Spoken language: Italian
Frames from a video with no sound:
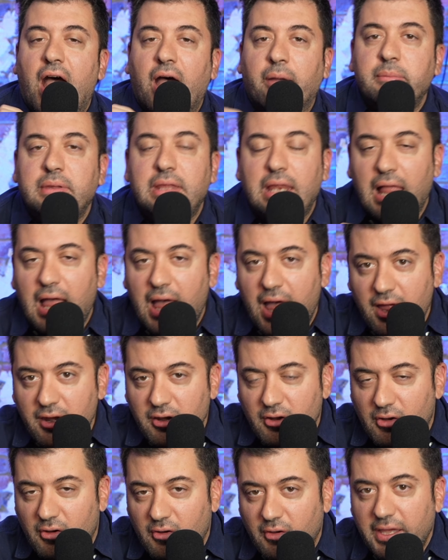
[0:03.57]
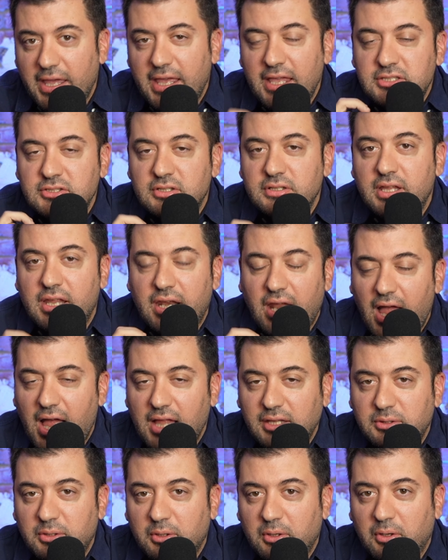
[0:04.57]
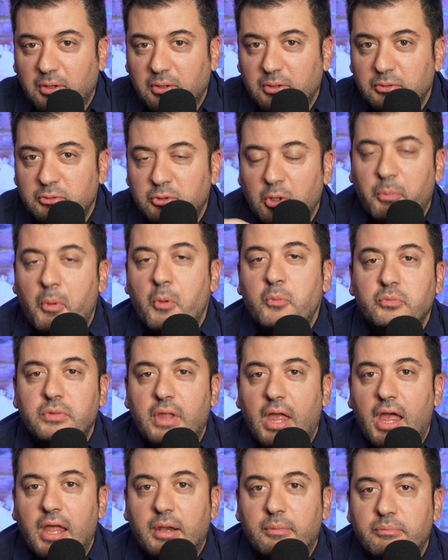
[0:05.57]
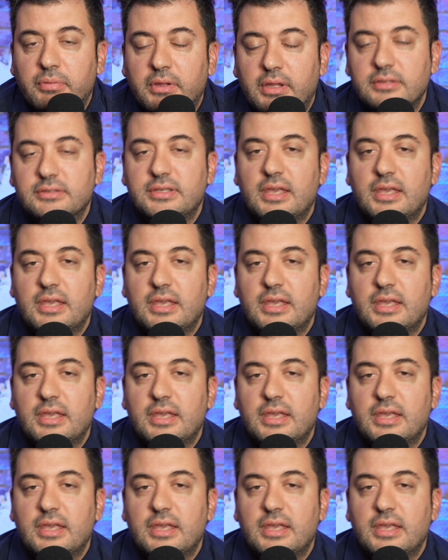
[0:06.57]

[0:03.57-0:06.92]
a Milano esonerato dopo un derby.